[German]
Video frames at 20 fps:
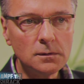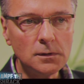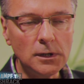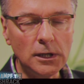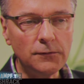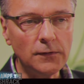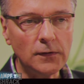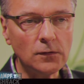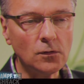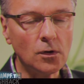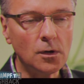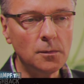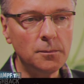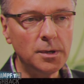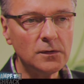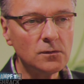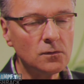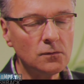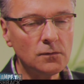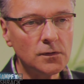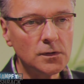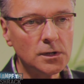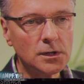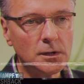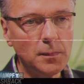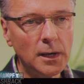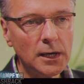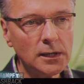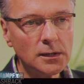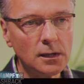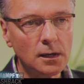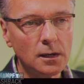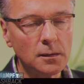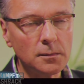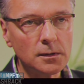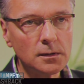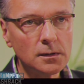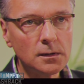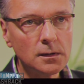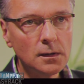Ich weiß doch am besten, was ich gemacht
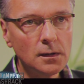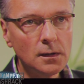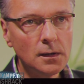habe.